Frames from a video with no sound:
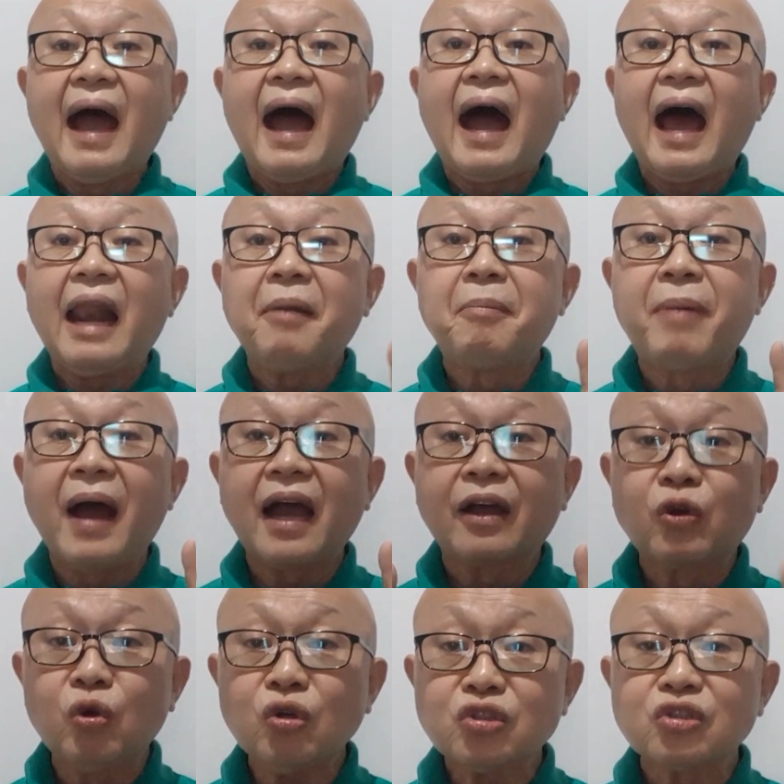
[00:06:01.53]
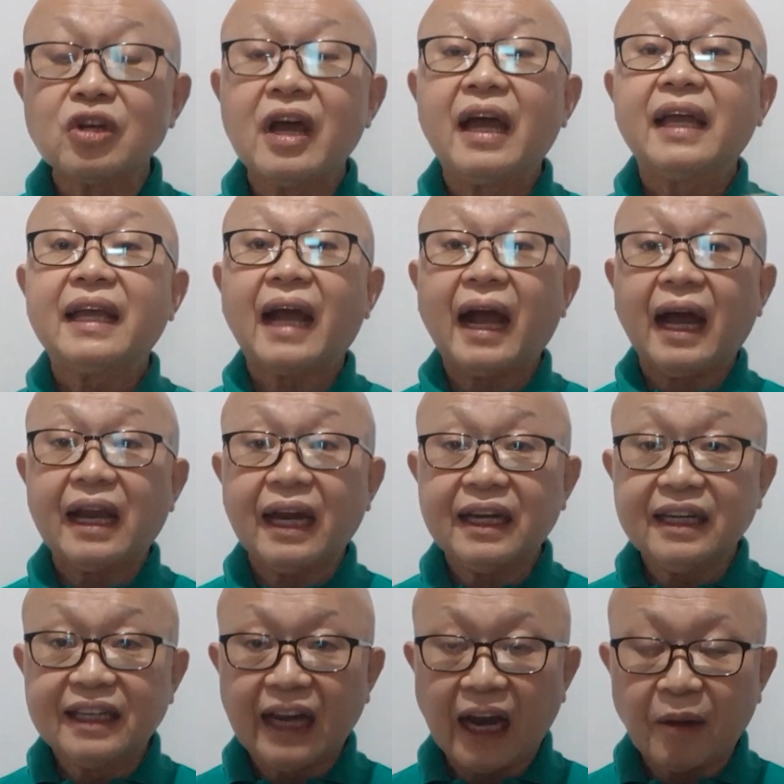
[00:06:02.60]
hal bagus yang ada
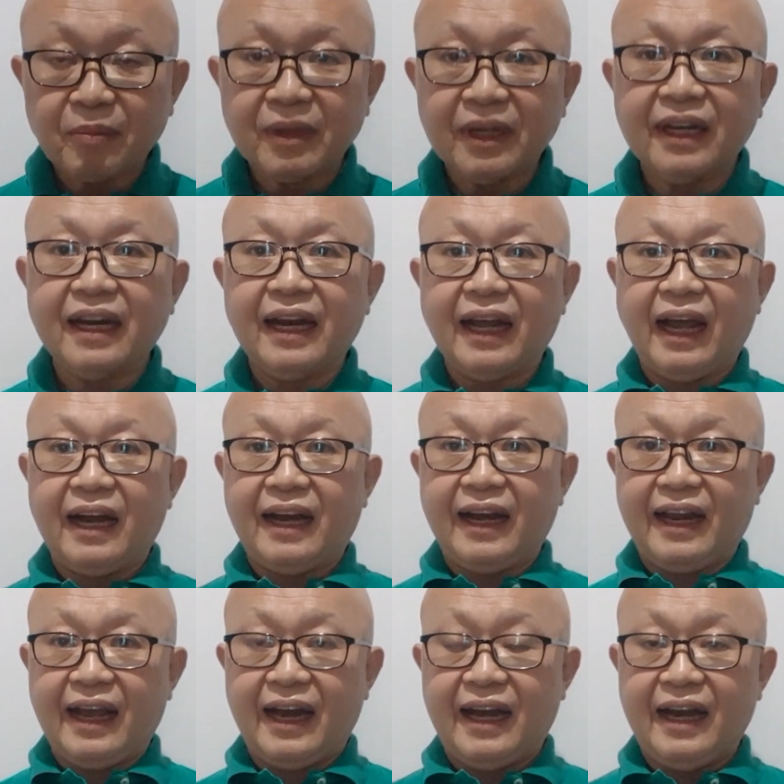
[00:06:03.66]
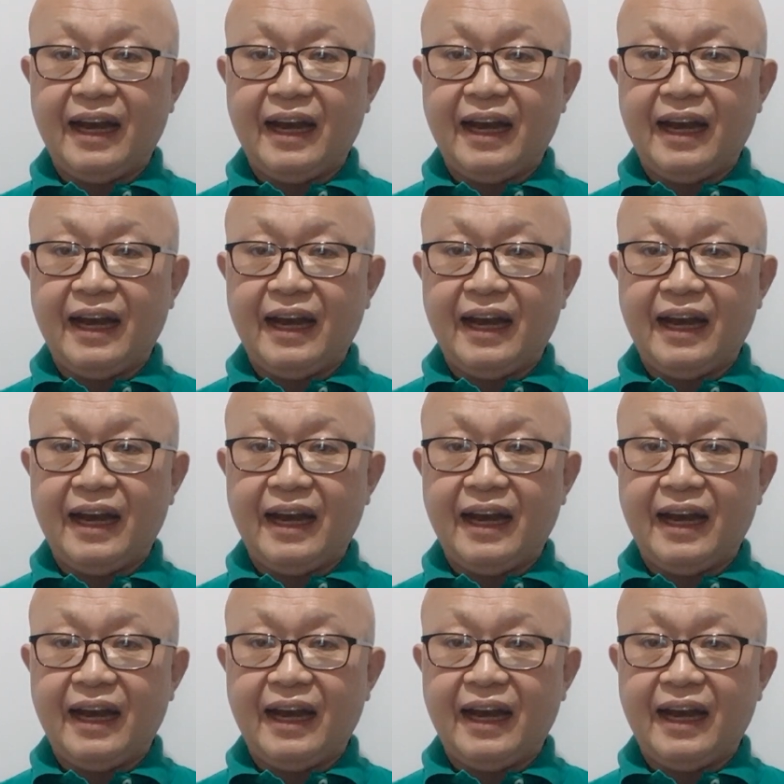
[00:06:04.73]
di dalam diri rekan-rekan.